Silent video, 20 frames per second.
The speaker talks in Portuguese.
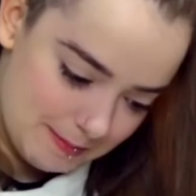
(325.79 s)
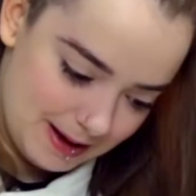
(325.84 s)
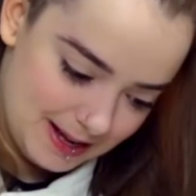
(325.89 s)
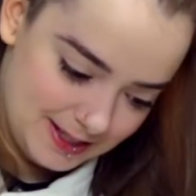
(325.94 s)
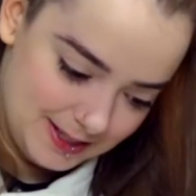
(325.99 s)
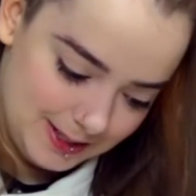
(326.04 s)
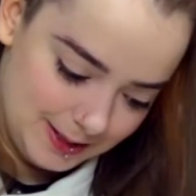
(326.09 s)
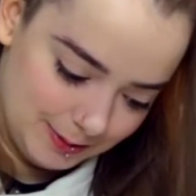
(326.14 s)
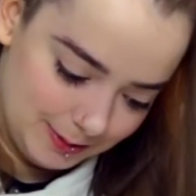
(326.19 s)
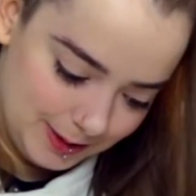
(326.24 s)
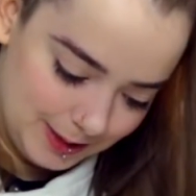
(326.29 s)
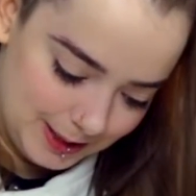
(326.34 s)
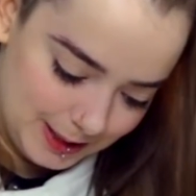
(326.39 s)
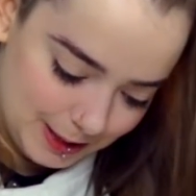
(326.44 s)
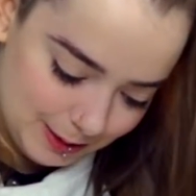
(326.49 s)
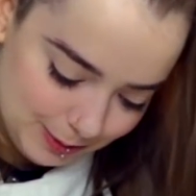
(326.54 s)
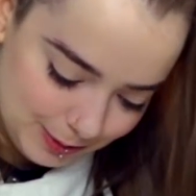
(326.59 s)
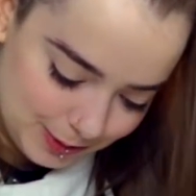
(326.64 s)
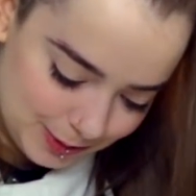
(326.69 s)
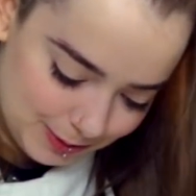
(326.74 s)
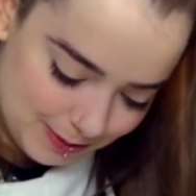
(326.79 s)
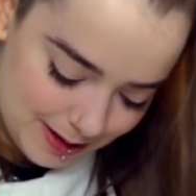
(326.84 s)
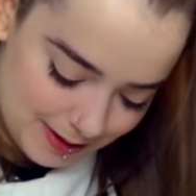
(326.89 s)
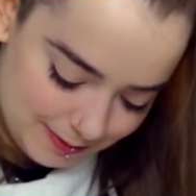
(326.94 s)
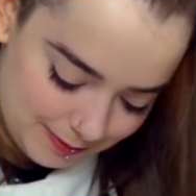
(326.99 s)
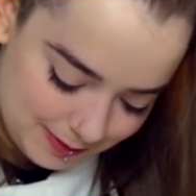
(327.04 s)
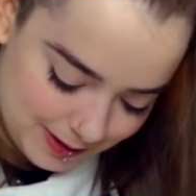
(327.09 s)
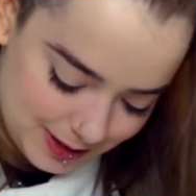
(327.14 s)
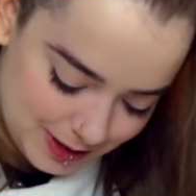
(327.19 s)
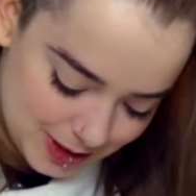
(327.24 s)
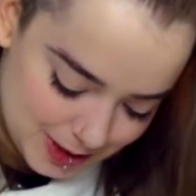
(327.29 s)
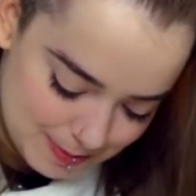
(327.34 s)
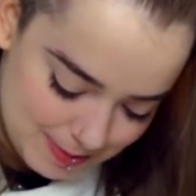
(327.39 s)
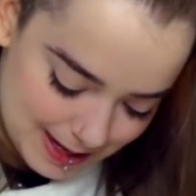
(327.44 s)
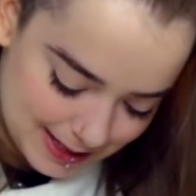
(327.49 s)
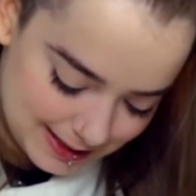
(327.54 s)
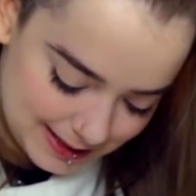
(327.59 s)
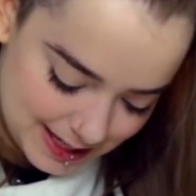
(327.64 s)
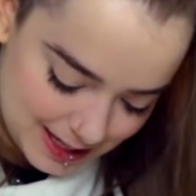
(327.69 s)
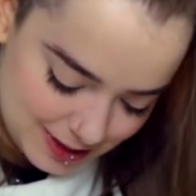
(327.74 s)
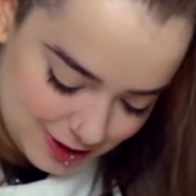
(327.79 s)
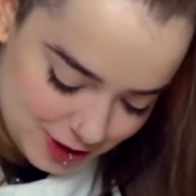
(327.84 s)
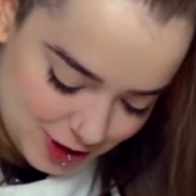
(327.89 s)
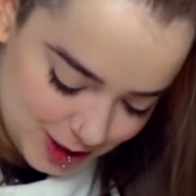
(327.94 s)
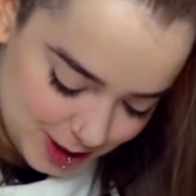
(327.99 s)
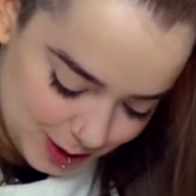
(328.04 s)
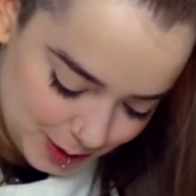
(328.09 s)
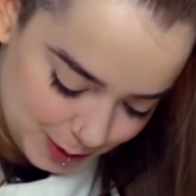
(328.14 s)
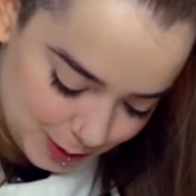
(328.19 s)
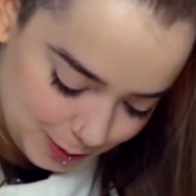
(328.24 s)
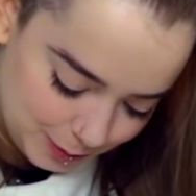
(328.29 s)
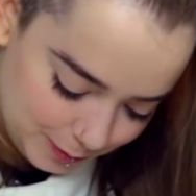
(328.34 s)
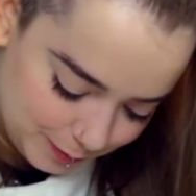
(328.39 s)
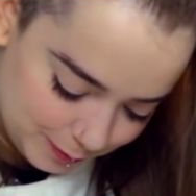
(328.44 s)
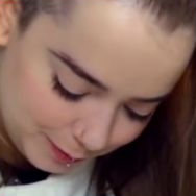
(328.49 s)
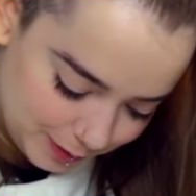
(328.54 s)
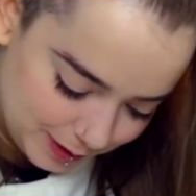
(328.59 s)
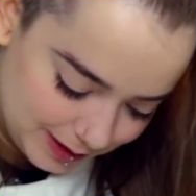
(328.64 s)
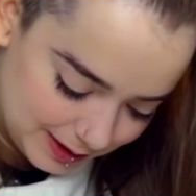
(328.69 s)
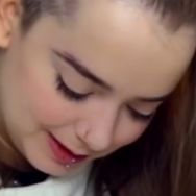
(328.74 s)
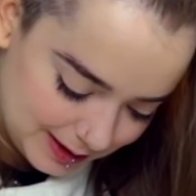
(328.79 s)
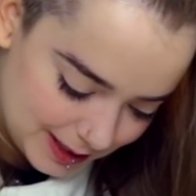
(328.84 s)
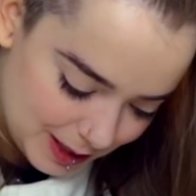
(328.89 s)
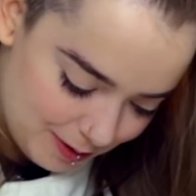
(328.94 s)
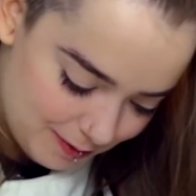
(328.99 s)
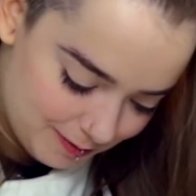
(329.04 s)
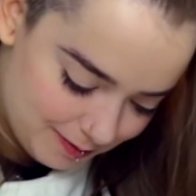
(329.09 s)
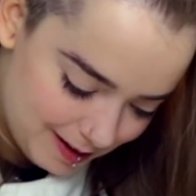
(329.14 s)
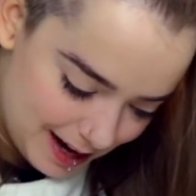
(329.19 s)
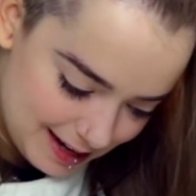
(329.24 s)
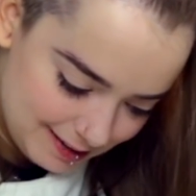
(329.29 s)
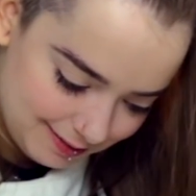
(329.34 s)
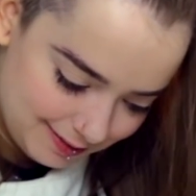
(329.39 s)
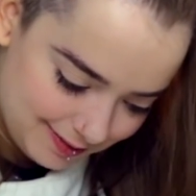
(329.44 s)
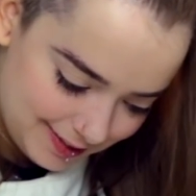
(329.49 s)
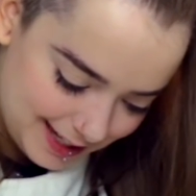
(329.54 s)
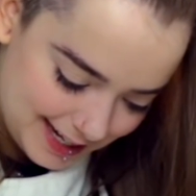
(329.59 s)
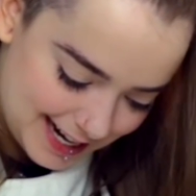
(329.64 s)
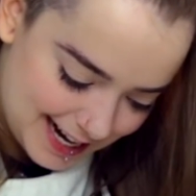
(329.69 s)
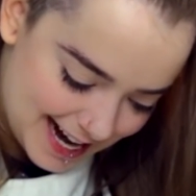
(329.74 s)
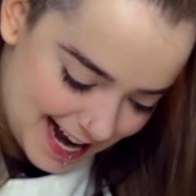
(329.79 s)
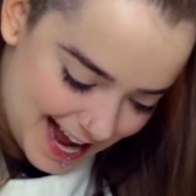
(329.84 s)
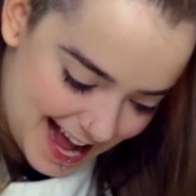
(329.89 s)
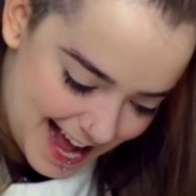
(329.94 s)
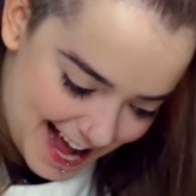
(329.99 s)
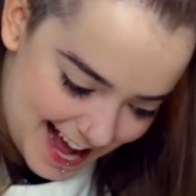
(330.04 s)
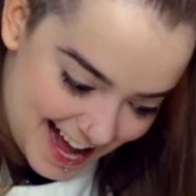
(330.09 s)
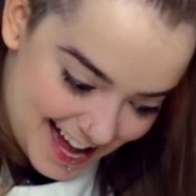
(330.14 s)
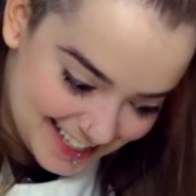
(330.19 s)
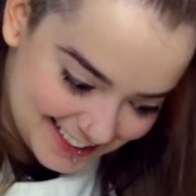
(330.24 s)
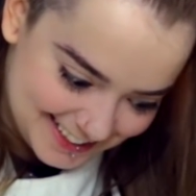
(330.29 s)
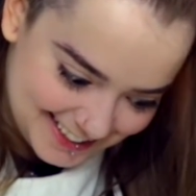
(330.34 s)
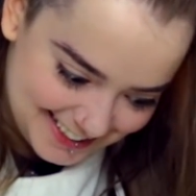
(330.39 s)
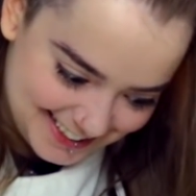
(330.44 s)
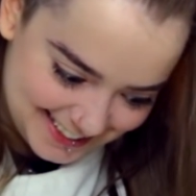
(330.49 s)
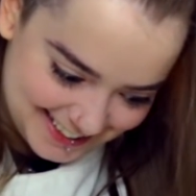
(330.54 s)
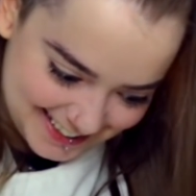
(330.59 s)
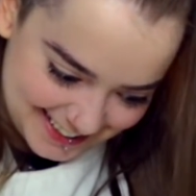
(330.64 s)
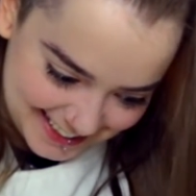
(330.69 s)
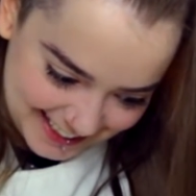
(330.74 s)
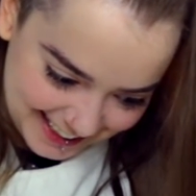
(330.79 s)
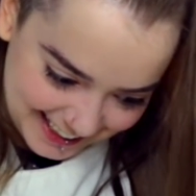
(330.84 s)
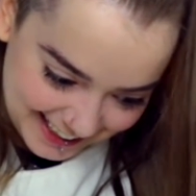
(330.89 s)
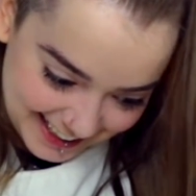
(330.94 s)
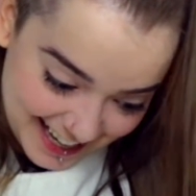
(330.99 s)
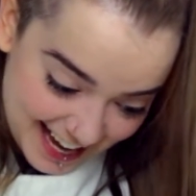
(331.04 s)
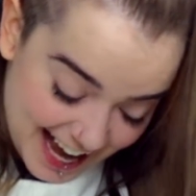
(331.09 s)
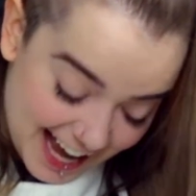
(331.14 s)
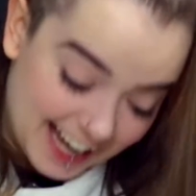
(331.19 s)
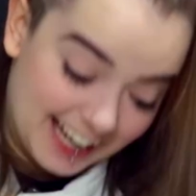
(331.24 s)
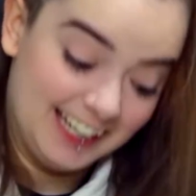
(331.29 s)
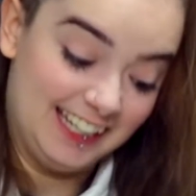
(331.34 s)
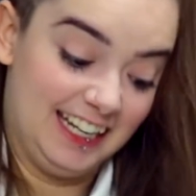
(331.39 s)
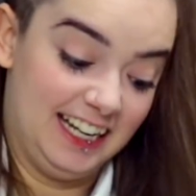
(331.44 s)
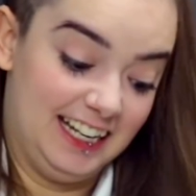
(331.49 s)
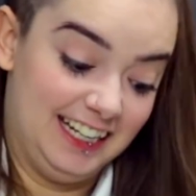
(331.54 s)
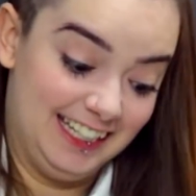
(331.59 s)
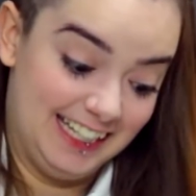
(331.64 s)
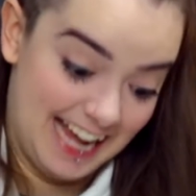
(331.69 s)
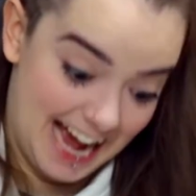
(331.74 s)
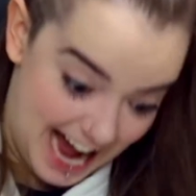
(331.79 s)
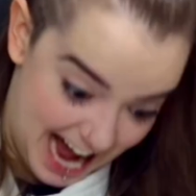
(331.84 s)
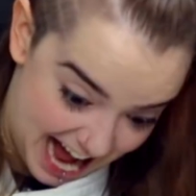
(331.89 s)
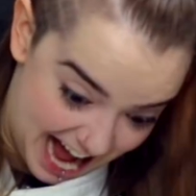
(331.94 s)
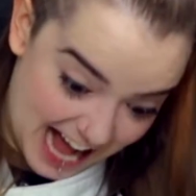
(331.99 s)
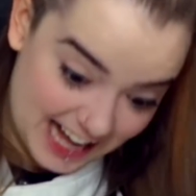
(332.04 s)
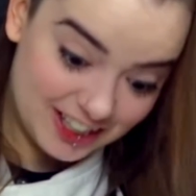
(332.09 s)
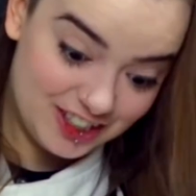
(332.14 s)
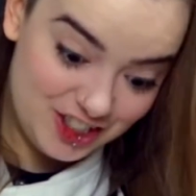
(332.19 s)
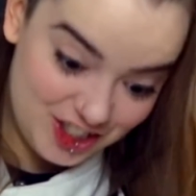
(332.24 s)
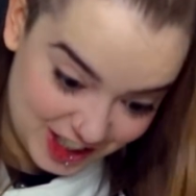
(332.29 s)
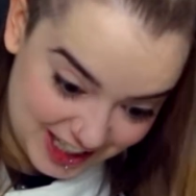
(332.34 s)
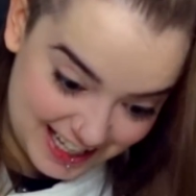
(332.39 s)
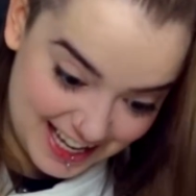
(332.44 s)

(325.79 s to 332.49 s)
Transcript: mas eu não tô afim de bater de novo. Então vai ficar assim. Ele há de